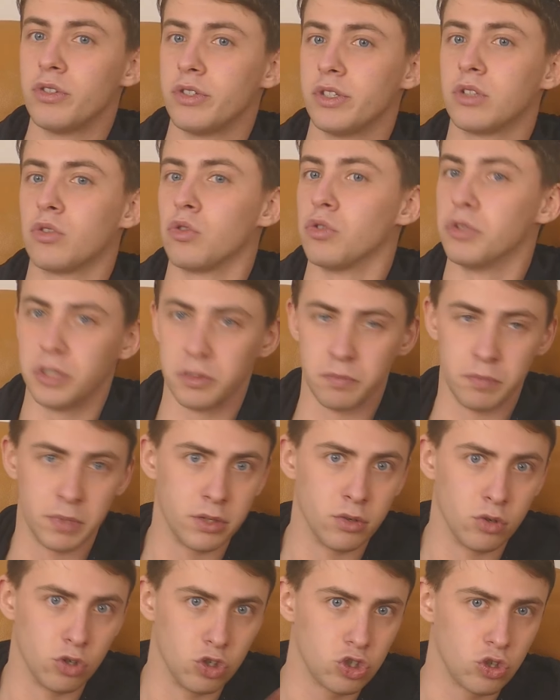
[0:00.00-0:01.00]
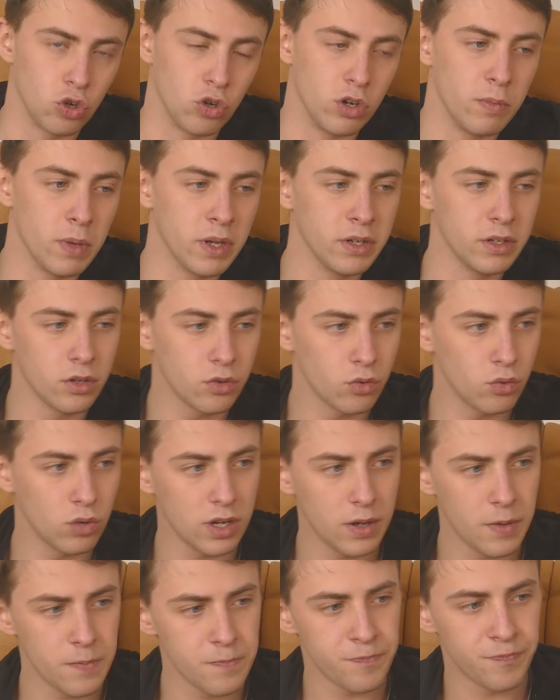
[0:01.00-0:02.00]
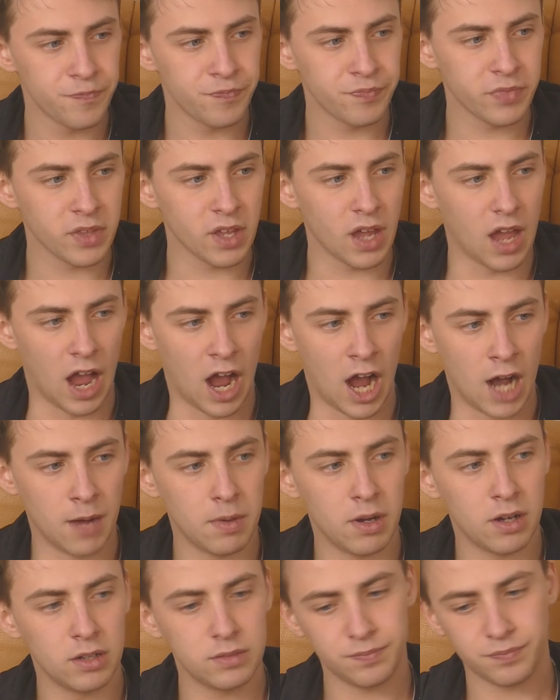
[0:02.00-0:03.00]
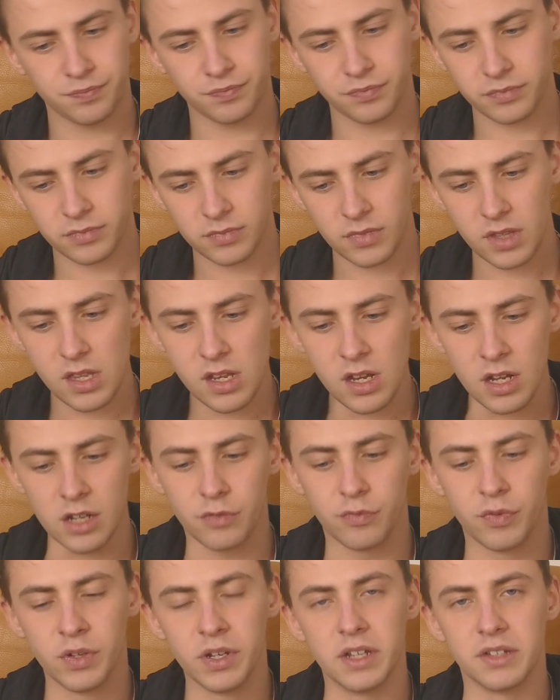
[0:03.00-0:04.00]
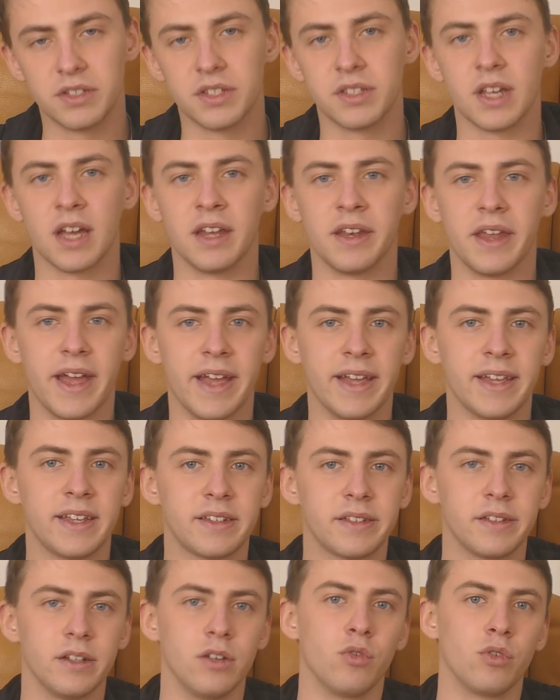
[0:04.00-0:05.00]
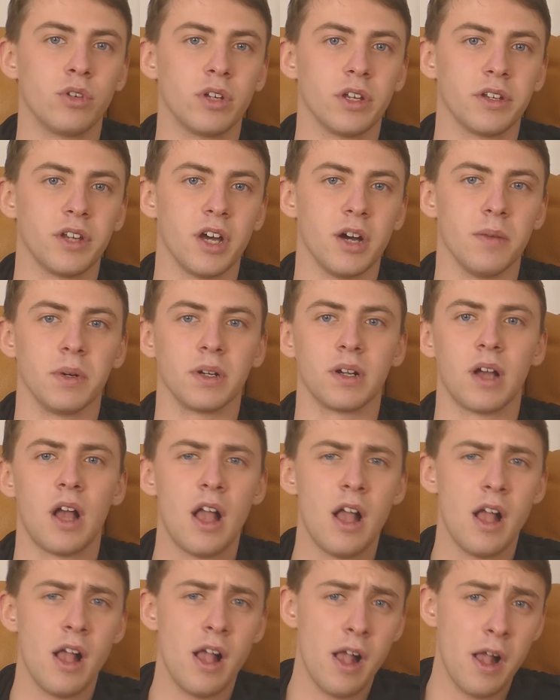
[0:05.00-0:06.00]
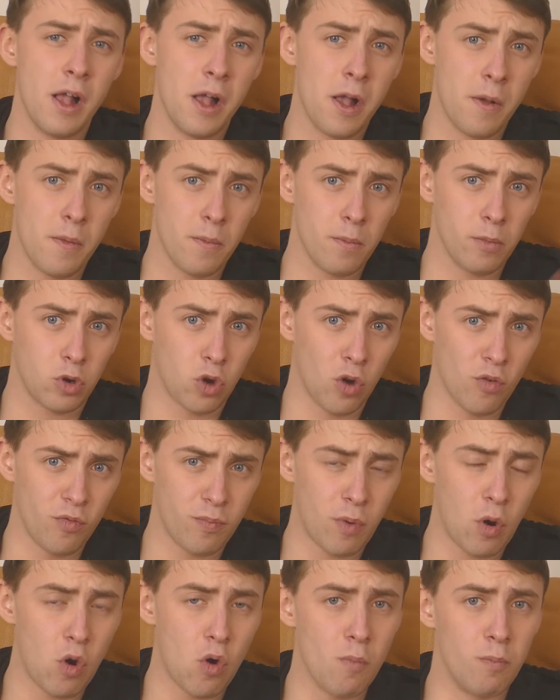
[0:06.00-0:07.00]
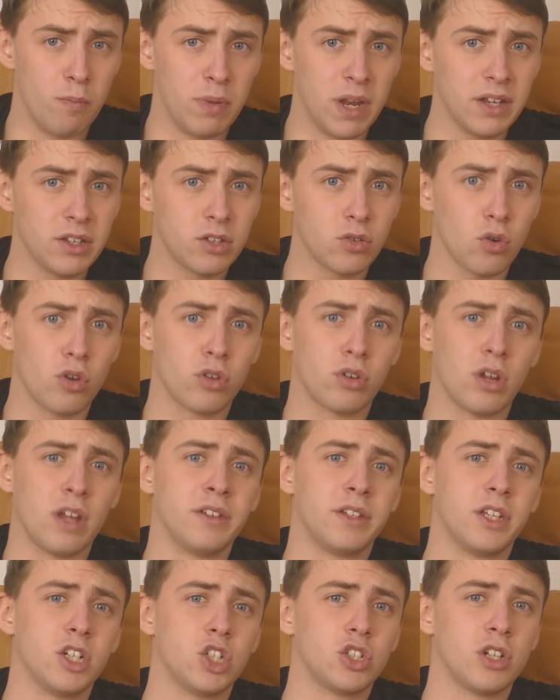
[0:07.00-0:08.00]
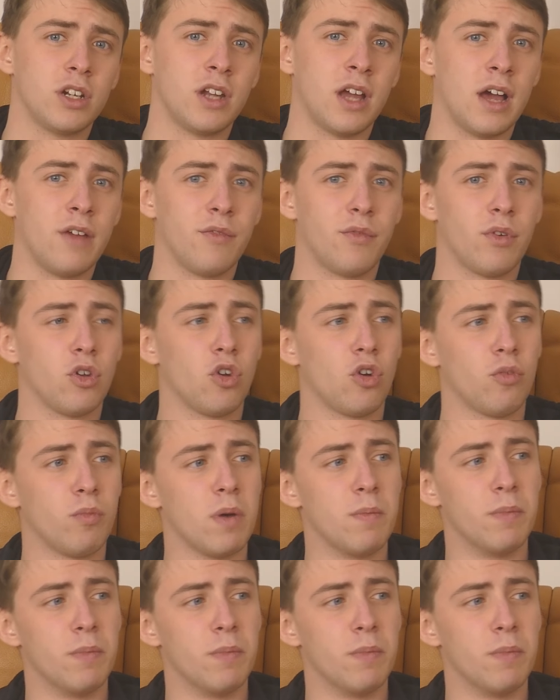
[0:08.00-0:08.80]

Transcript: Euro kostet mit neuer Steuerbanderole, aber ich finde, es ist ein echt gelungener Tabak. Kopfbau blende ich euch an der Stelle einfach nochmal